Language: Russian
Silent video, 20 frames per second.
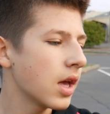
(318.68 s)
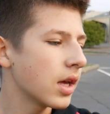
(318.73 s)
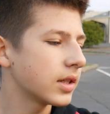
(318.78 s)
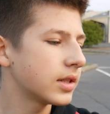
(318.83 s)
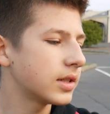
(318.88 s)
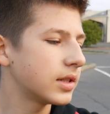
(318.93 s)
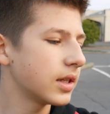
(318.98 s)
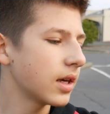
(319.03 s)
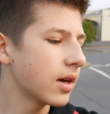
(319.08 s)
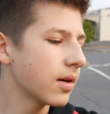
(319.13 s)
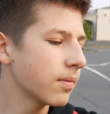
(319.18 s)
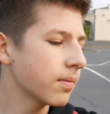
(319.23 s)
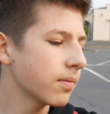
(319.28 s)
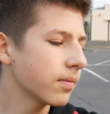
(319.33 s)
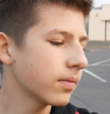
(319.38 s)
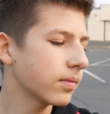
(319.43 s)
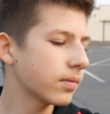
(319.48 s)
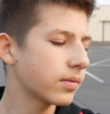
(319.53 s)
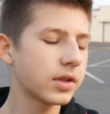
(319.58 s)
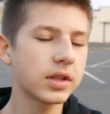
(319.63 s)

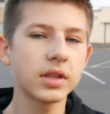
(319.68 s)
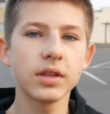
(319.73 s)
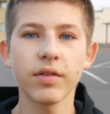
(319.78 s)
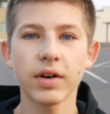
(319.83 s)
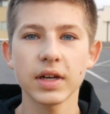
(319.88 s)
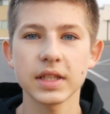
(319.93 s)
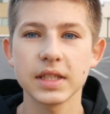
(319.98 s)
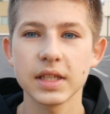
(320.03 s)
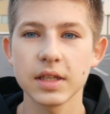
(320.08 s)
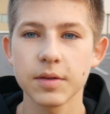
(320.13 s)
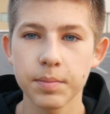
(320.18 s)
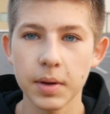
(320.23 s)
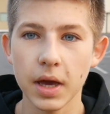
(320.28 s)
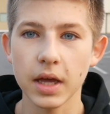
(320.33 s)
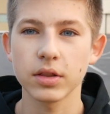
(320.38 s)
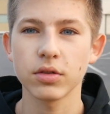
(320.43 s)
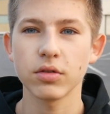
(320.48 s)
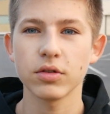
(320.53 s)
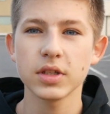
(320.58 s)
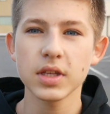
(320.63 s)

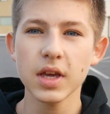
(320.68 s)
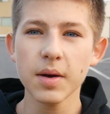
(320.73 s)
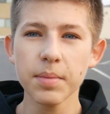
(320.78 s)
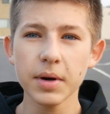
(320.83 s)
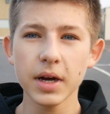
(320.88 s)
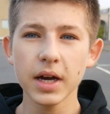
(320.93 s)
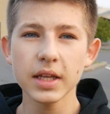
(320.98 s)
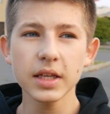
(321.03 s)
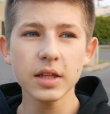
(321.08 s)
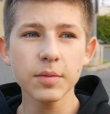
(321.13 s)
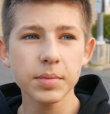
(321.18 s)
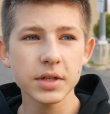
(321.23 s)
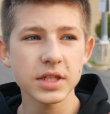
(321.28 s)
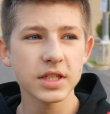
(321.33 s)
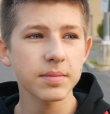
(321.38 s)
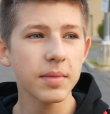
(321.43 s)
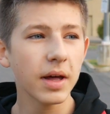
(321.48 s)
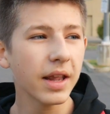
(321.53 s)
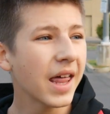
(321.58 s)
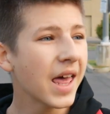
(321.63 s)
7.25. То есть я походил,
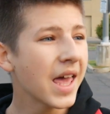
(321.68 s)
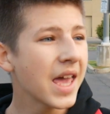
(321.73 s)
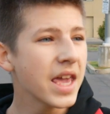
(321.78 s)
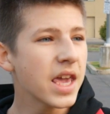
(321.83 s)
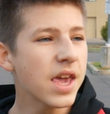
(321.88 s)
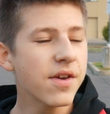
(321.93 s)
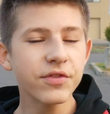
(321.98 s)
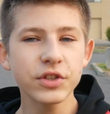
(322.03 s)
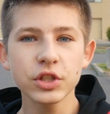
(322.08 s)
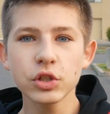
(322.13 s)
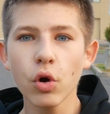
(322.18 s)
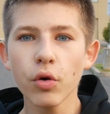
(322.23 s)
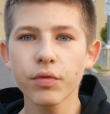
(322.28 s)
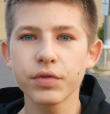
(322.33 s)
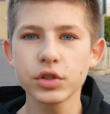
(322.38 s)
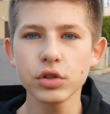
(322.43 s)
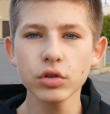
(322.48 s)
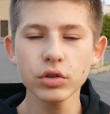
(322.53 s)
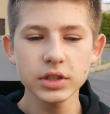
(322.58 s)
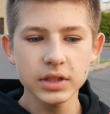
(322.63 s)
поснимал, и все,
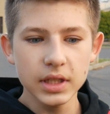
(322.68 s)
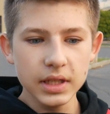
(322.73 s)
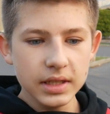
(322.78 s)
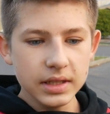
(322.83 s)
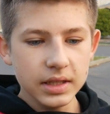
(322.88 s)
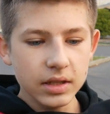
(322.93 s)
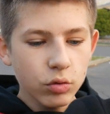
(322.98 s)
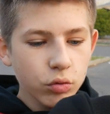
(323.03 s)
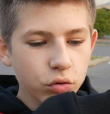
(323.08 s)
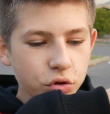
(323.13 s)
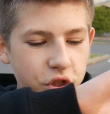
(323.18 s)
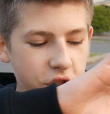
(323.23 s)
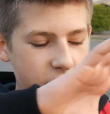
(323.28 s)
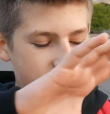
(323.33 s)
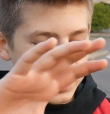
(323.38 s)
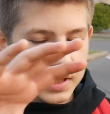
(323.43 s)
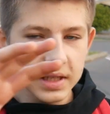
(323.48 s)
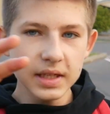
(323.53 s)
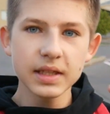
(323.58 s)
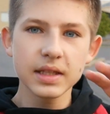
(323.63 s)
все стоит. Куча
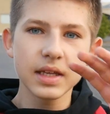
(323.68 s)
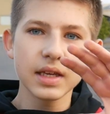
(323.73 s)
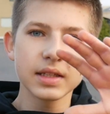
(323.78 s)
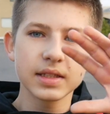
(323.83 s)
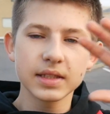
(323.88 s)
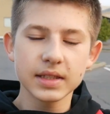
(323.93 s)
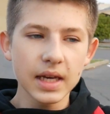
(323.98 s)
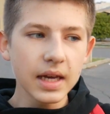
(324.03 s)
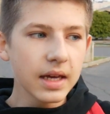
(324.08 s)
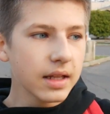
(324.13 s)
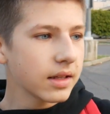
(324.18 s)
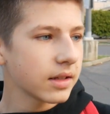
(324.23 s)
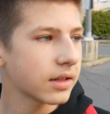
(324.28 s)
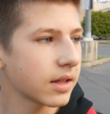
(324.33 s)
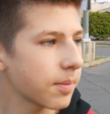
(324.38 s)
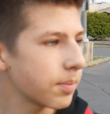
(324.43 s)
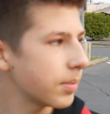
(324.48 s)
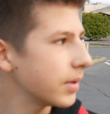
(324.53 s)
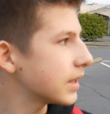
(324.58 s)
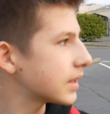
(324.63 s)
скидки, сейлы,
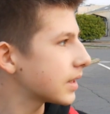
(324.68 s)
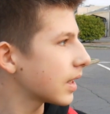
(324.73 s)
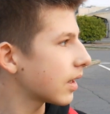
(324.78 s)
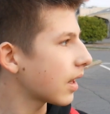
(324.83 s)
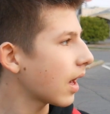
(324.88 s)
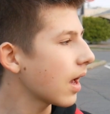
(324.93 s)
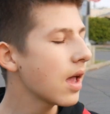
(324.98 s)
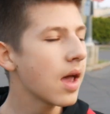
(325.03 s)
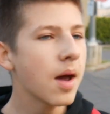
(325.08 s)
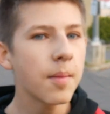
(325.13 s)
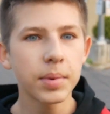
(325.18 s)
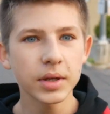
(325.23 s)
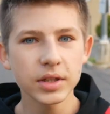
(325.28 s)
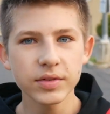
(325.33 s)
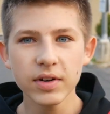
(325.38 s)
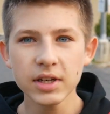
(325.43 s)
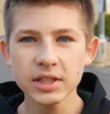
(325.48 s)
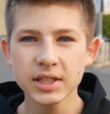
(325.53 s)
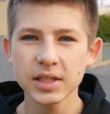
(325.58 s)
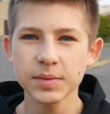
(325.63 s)
написано по
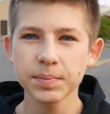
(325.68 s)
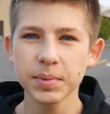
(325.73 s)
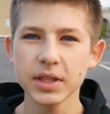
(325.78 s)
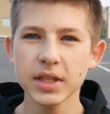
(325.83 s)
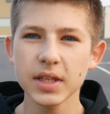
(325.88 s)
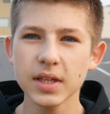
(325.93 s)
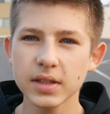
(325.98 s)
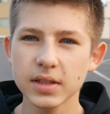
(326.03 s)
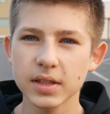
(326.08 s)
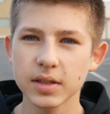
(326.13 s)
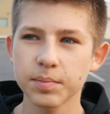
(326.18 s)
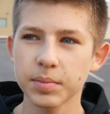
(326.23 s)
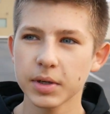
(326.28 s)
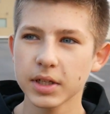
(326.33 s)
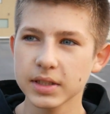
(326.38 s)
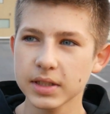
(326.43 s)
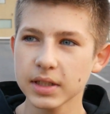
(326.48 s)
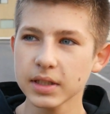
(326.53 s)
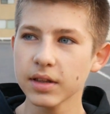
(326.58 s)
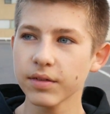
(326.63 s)
20, по 30
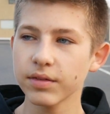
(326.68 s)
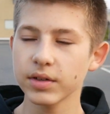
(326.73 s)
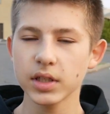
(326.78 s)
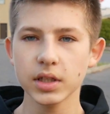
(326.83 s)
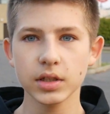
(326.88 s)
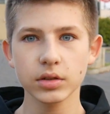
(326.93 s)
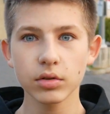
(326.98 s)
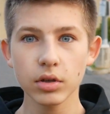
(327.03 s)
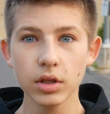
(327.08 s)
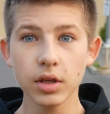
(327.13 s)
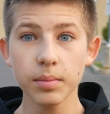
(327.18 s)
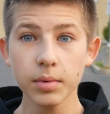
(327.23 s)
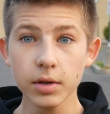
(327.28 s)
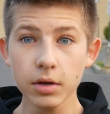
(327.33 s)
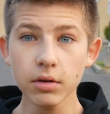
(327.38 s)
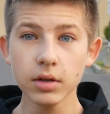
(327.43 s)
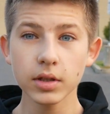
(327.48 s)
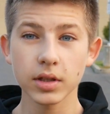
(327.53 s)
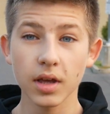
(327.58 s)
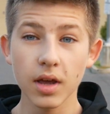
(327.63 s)
процентов, и никто не
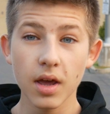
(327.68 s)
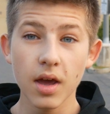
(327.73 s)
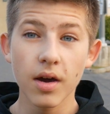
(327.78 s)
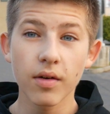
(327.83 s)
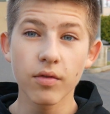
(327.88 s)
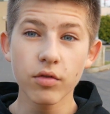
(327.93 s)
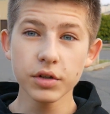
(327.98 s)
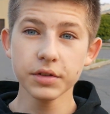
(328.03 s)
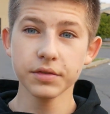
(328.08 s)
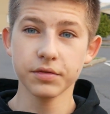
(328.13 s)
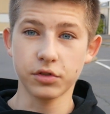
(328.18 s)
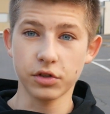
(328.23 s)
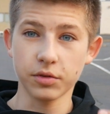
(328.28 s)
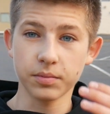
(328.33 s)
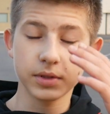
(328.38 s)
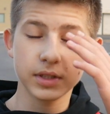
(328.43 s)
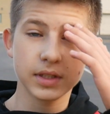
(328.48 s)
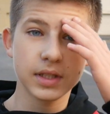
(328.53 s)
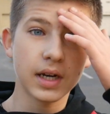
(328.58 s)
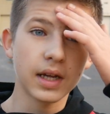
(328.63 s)
берет. Вот в
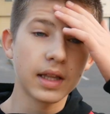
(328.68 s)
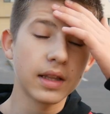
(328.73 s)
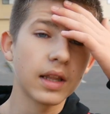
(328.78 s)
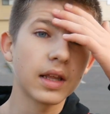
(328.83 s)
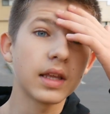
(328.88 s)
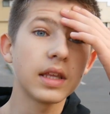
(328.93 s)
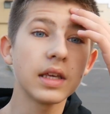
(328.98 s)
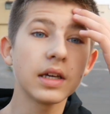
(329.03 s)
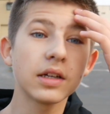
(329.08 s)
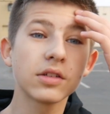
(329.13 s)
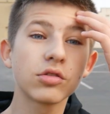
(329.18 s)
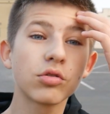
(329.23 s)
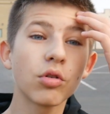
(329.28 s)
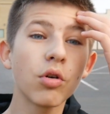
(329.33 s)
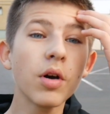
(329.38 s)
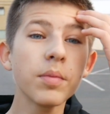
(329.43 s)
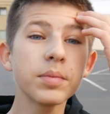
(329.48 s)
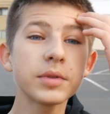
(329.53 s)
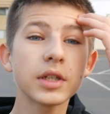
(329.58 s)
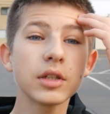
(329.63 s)
чем странно.
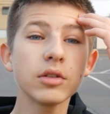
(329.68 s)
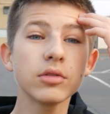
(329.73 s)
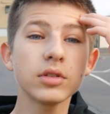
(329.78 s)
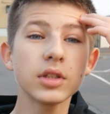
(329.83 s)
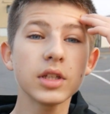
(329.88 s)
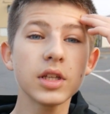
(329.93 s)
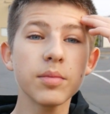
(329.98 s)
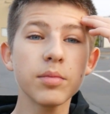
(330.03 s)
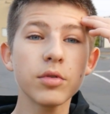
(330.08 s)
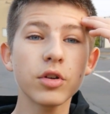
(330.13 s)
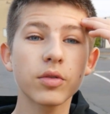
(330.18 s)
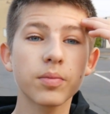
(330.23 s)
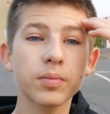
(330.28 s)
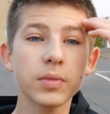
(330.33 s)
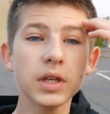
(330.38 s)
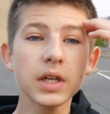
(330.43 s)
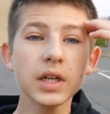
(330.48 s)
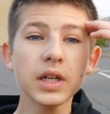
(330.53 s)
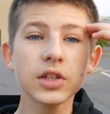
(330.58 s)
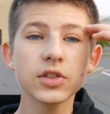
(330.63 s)
Никто абсолютно не берет.
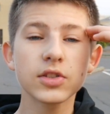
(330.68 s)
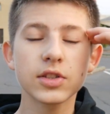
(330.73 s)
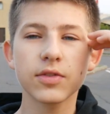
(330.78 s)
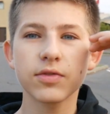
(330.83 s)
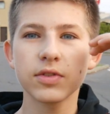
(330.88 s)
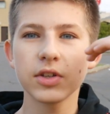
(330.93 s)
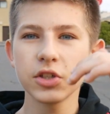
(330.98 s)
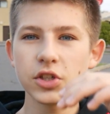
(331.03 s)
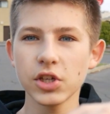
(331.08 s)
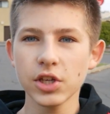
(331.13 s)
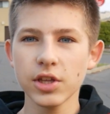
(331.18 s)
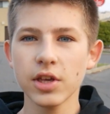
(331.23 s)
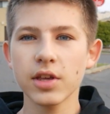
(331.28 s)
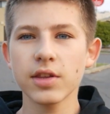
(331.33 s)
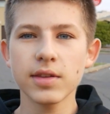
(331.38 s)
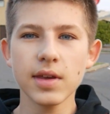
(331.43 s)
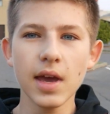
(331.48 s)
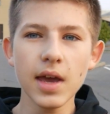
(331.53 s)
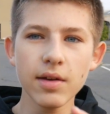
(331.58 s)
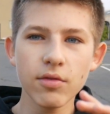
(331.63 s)
Мне кажется, в течение
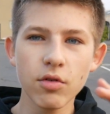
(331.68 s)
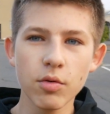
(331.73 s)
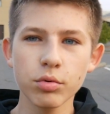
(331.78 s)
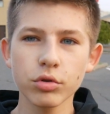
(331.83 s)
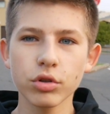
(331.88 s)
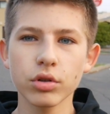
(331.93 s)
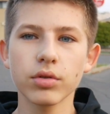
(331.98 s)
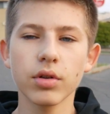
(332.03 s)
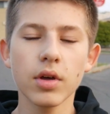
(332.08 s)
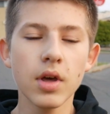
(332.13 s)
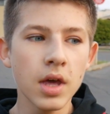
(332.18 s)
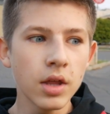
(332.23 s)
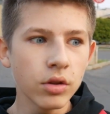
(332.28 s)
дня его будут.